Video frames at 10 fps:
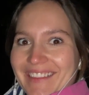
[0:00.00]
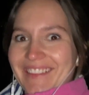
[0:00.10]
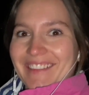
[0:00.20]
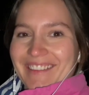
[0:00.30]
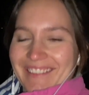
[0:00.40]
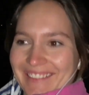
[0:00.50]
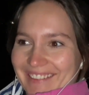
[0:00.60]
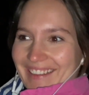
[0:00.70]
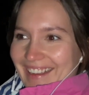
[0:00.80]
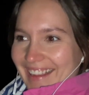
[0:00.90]
es ist so
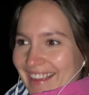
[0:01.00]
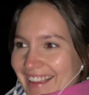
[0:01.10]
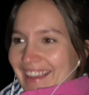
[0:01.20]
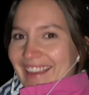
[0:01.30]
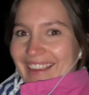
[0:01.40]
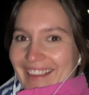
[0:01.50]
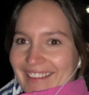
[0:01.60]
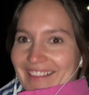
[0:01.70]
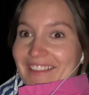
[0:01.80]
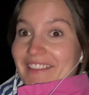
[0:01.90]
dunkel, äh,
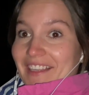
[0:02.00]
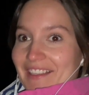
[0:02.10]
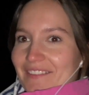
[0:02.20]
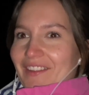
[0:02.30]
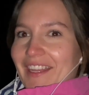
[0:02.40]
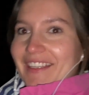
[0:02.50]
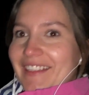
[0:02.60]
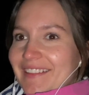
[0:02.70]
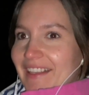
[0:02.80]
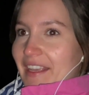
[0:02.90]
dass ich dann den Weg
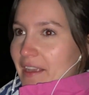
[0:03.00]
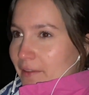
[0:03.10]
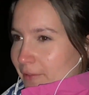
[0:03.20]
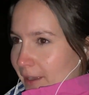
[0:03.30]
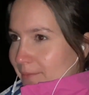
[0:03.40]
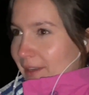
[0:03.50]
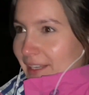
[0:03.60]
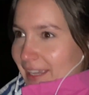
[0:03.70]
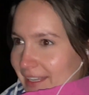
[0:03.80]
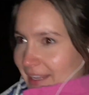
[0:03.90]
nicht sehe, vor allem wenn
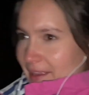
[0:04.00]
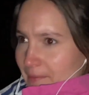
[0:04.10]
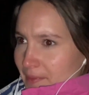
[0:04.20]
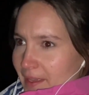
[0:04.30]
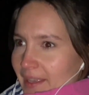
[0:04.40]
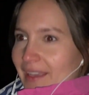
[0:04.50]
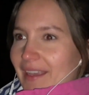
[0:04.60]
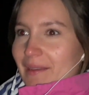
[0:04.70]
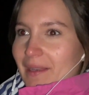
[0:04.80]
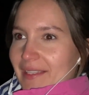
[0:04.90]
keine
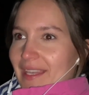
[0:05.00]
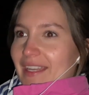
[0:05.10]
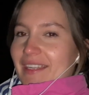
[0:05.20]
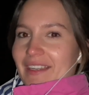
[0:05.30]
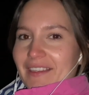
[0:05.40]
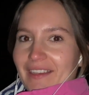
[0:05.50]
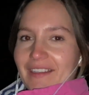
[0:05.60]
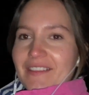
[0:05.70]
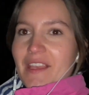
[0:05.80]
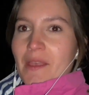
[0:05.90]
äh, Laterne dann da
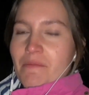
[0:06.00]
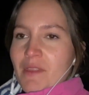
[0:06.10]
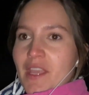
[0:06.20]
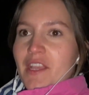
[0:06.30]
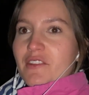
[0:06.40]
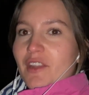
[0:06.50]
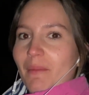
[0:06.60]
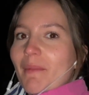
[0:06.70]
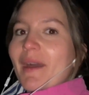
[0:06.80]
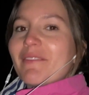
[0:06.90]
ist. Schauen
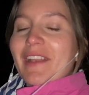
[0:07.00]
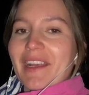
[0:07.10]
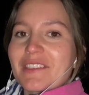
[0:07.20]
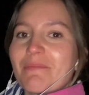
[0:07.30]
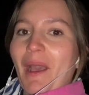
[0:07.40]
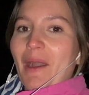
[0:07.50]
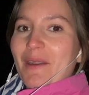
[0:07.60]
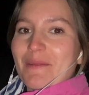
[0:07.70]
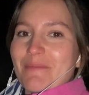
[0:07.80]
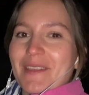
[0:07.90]
wir mal, wie lange es
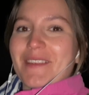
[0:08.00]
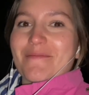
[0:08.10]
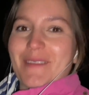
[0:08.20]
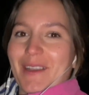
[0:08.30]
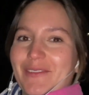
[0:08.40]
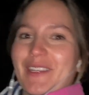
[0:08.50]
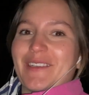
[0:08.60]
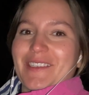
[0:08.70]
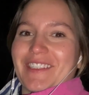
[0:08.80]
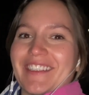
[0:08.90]
braucht, bis es mich auf die
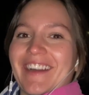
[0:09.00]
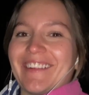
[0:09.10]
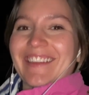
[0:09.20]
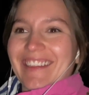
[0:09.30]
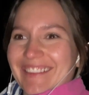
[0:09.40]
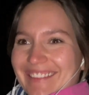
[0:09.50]
Goschen haut.